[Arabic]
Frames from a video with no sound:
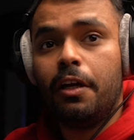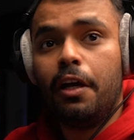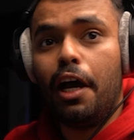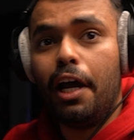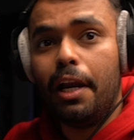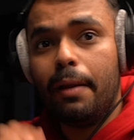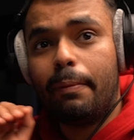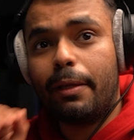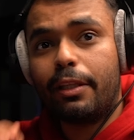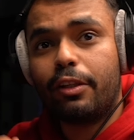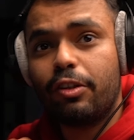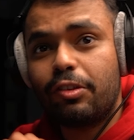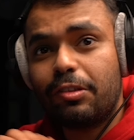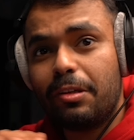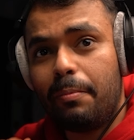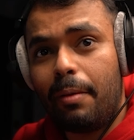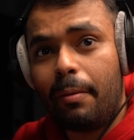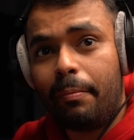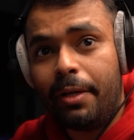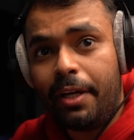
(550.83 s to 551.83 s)
اللي بيتصل
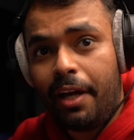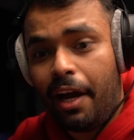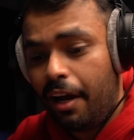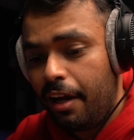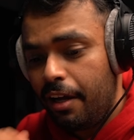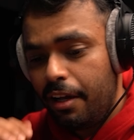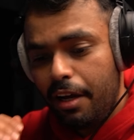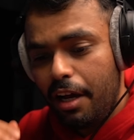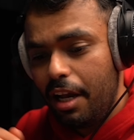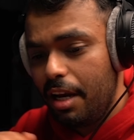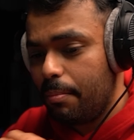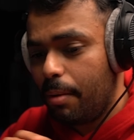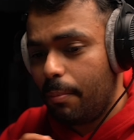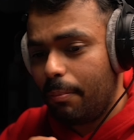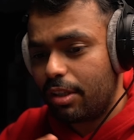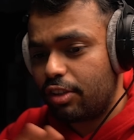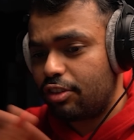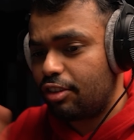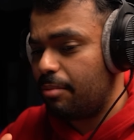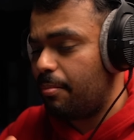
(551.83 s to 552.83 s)
ببيعه اللي مو
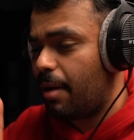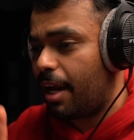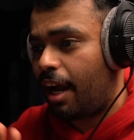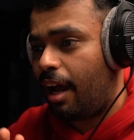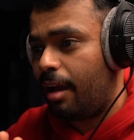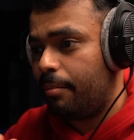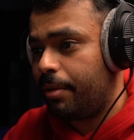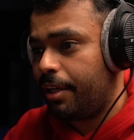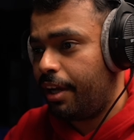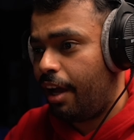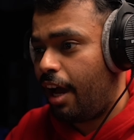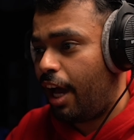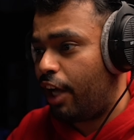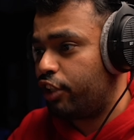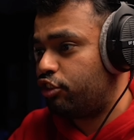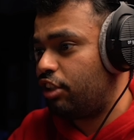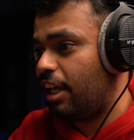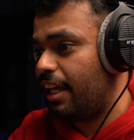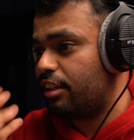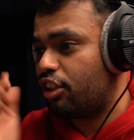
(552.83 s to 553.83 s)
متصل ما راح ابيعه
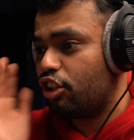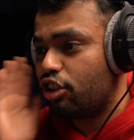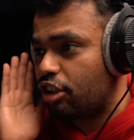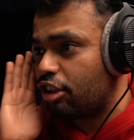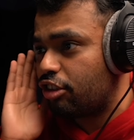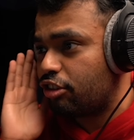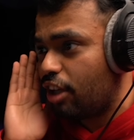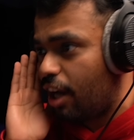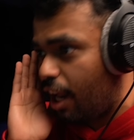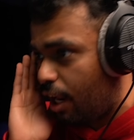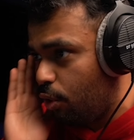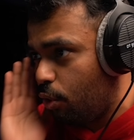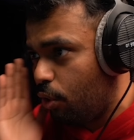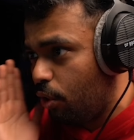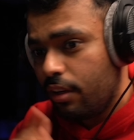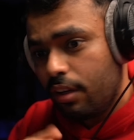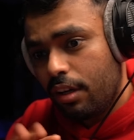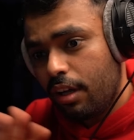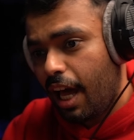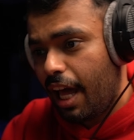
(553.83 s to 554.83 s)
عجزان تتصل الو
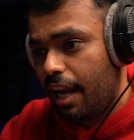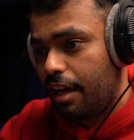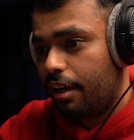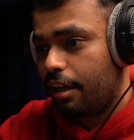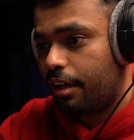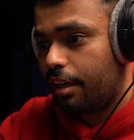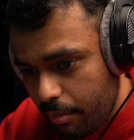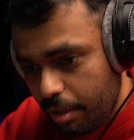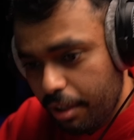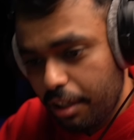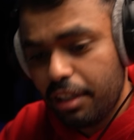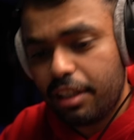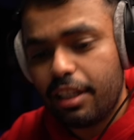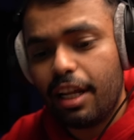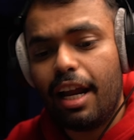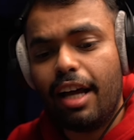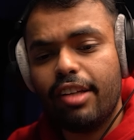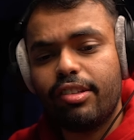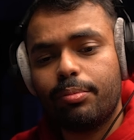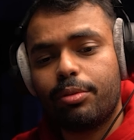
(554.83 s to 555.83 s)
خلك قلت له
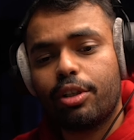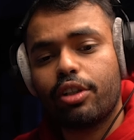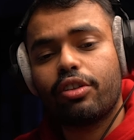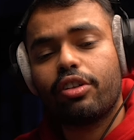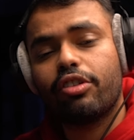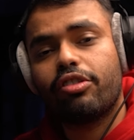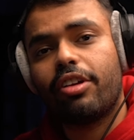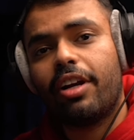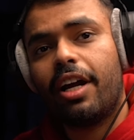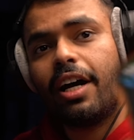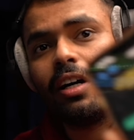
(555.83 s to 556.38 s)
لازم تتصل ها